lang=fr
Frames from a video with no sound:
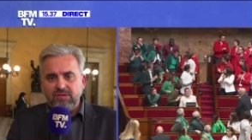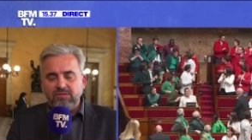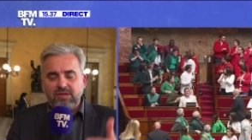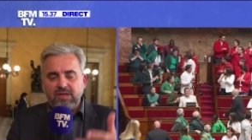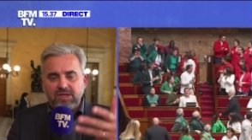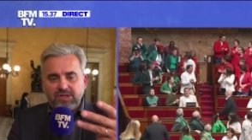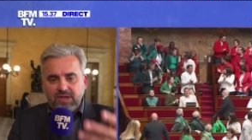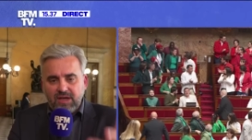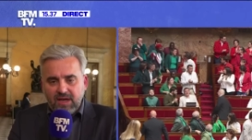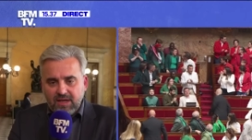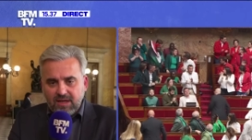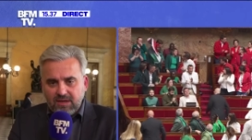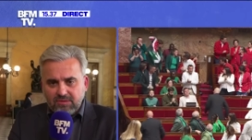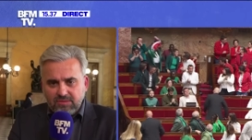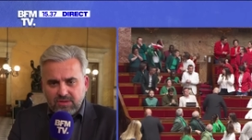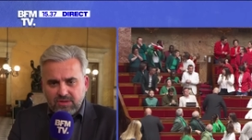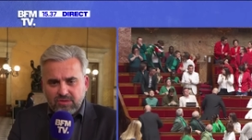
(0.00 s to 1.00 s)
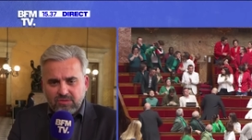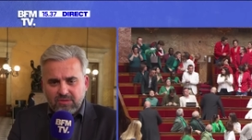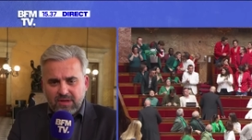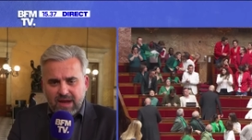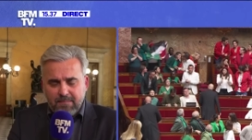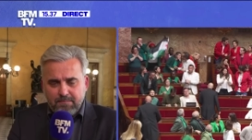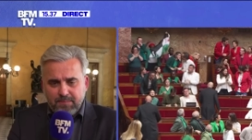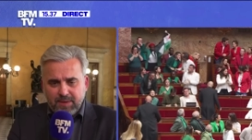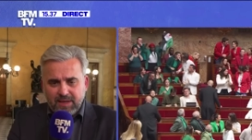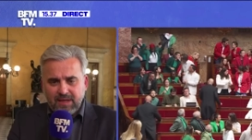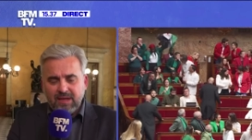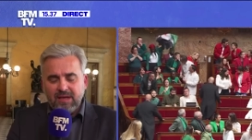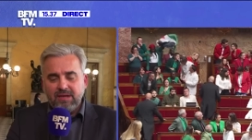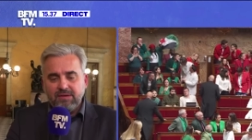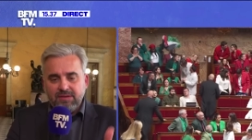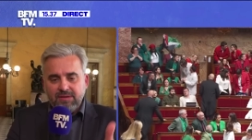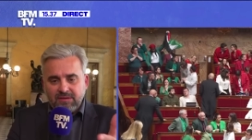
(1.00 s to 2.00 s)
otages, créer les conditions de la paix
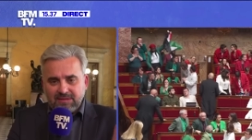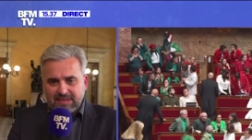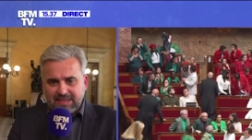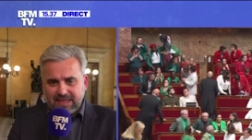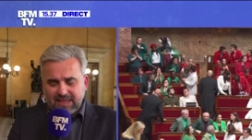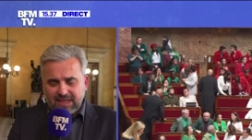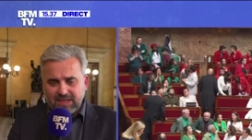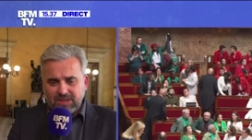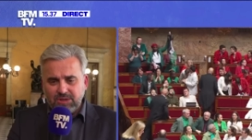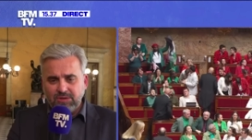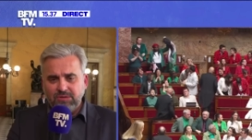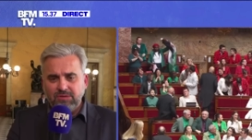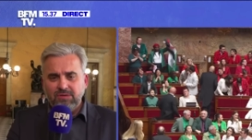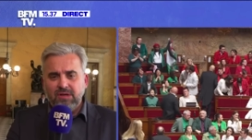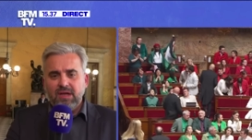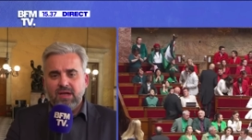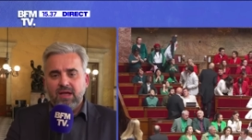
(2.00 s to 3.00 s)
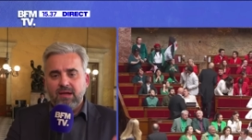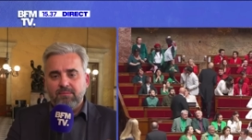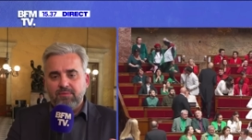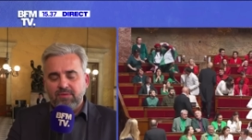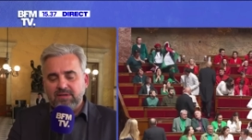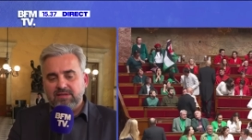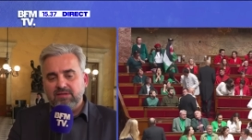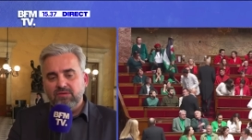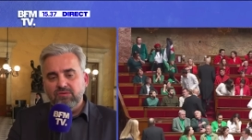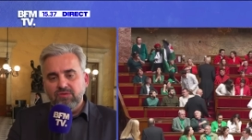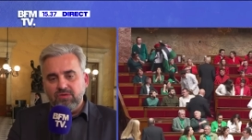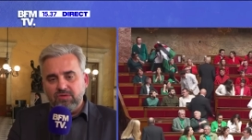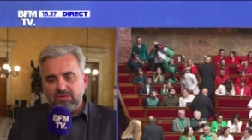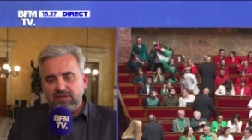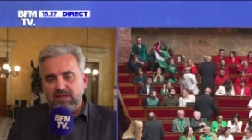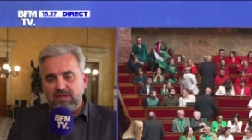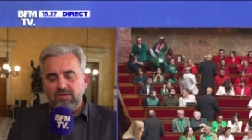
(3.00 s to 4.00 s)
dans cette région, et que pour l'instant nous
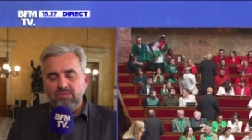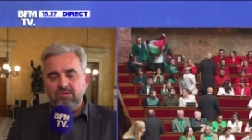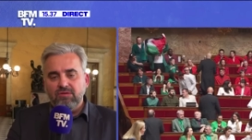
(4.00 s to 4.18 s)
considérons